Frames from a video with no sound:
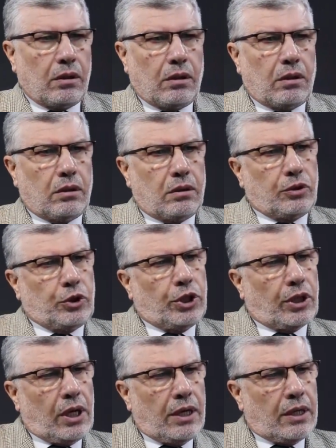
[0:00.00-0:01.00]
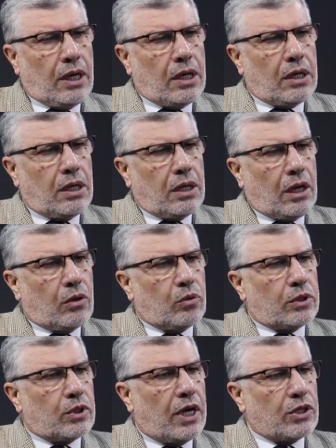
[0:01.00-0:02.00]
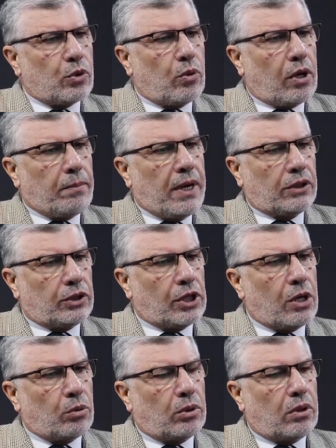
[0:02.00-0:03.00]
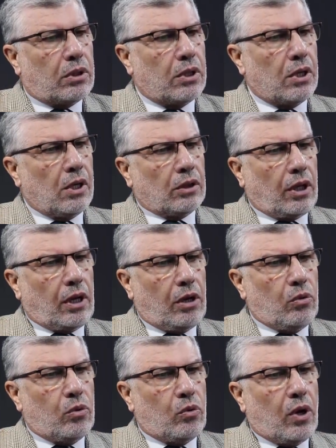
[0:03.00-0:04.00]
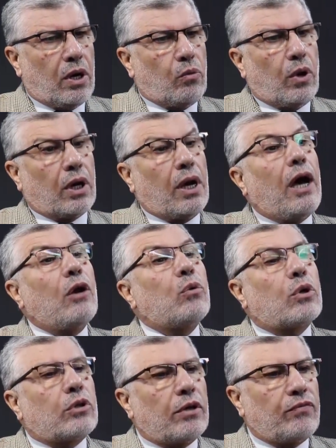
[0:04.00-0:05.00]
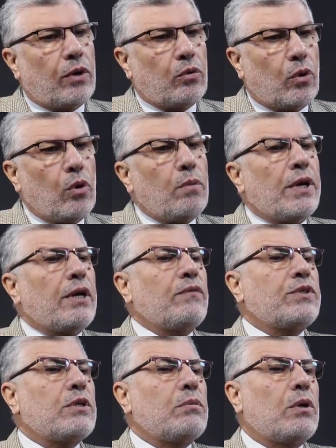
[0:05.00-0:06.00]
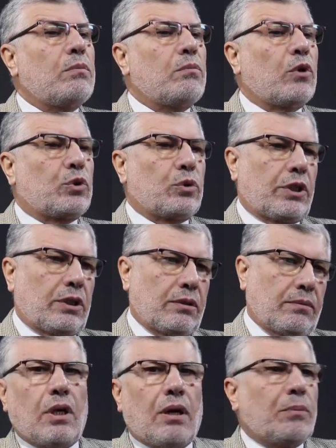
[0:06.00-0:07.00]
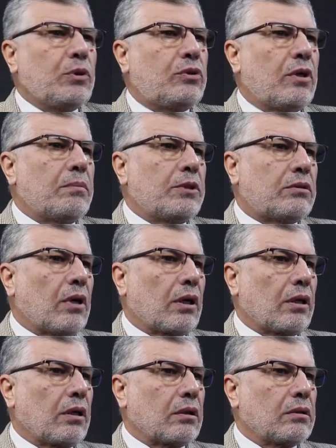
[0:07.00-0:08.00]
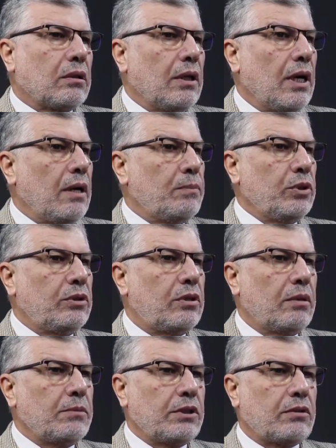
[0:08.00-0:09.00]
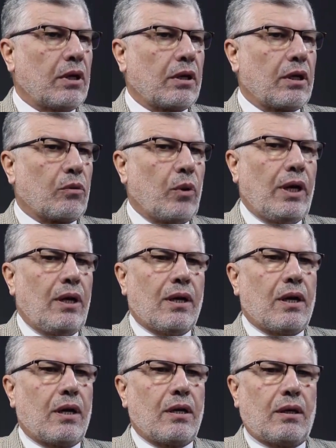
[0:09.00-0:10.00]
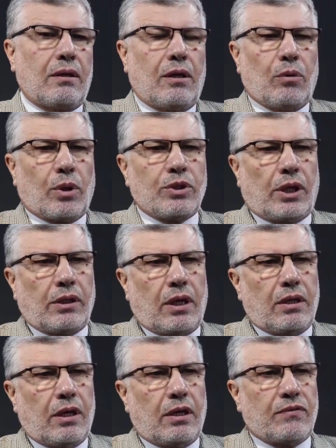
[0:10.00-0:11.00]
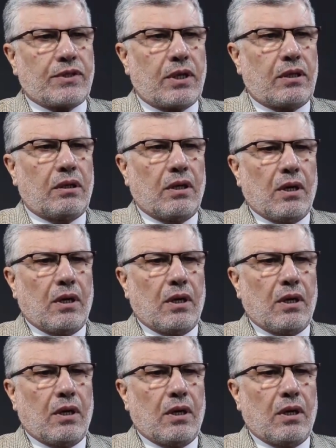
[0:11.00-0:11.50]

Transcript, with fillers: آه، جيران اخر او ناس غرباء جاءوا طرأوا ورحلوا اختفوا هم نفس الموجودين لا بد من تغيير لا بد من تغيير والا لو رجعنا الى نفس